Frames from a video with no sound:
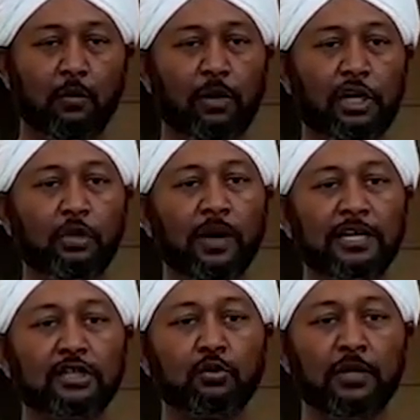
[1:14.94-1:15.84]
والحوار
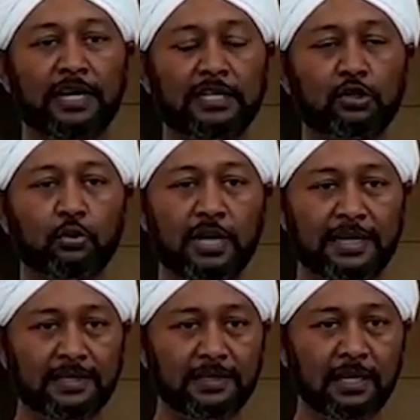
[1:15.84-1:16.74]
السوداني
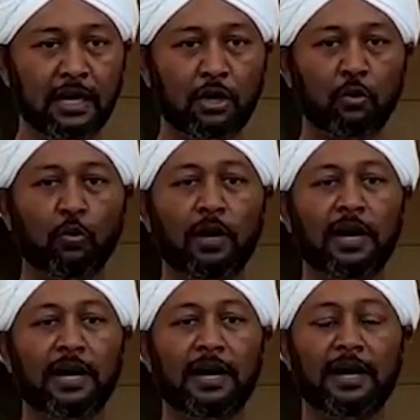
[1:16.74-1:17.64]
السوداني
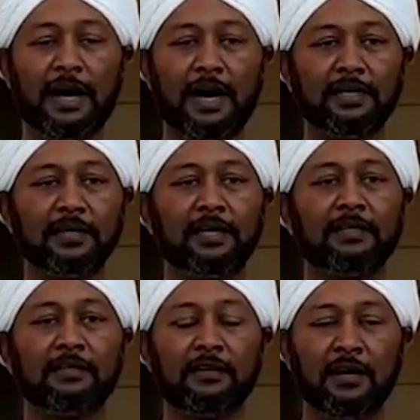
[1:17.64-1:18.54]

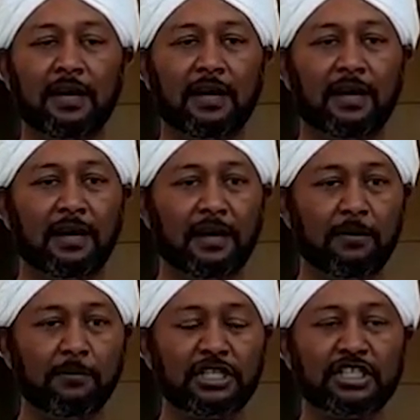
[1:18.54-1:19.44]
وأيضا آه،
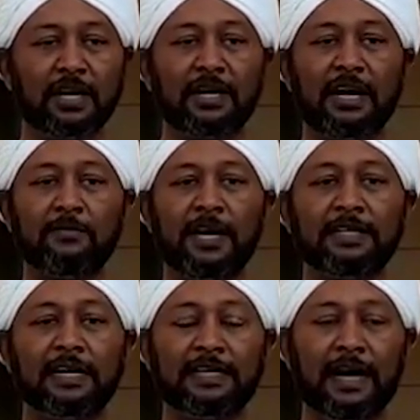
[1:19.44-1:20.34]
بشرنا بأن
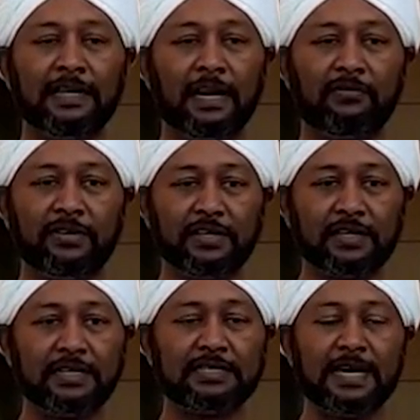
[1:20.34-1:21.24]
الاتحاد
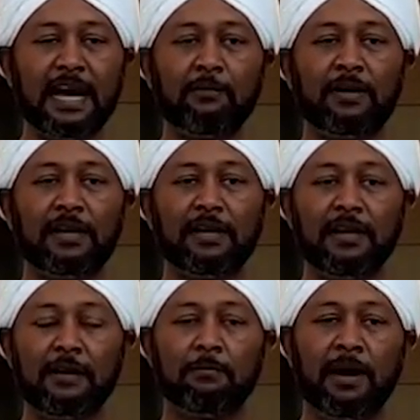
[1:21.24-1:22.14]
الأفريقي سيعمل
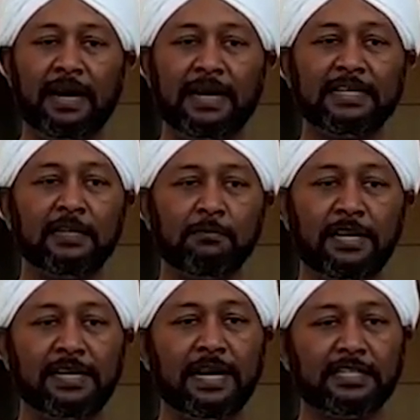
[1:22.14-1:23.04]
معنا جنبا
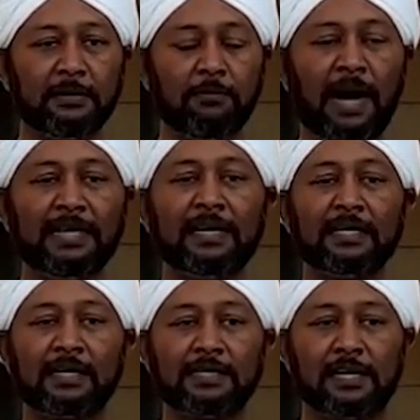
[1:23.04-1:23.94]
إلى جنب حتى
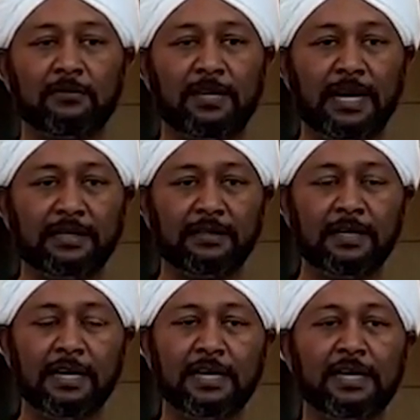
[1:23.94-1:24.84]
تصل البلاد
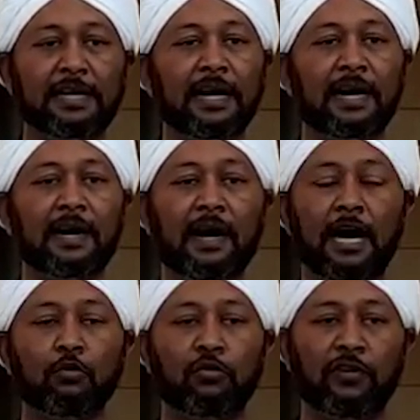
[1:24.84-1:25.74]
إلى
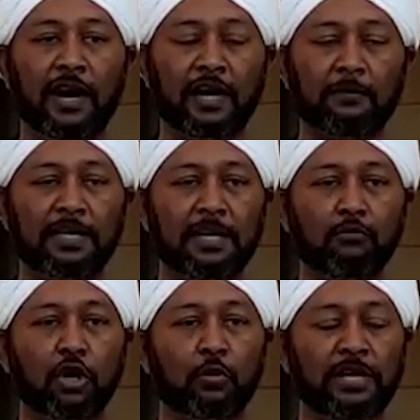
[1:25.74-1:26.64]
الوفاق بين
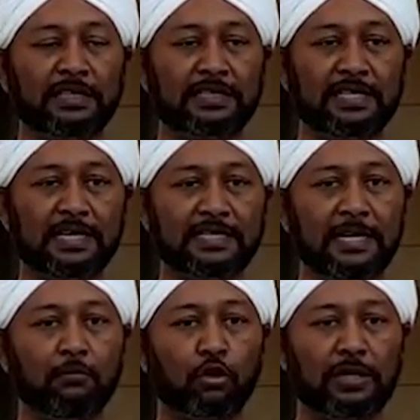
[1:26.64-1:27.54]
المكونات
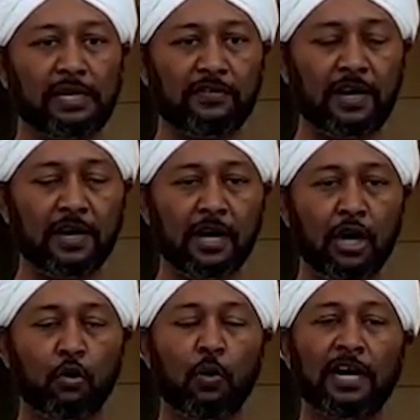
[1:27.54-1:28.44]
السياسية المختلفة
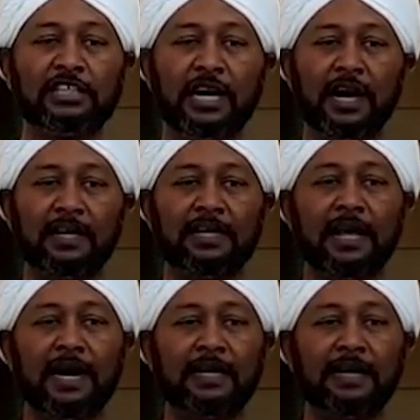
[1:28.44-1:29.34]
وأشار
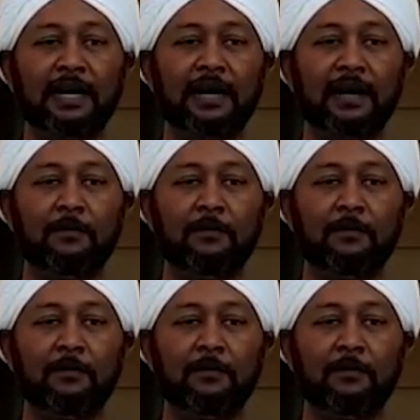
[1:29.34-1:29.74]
إلى أن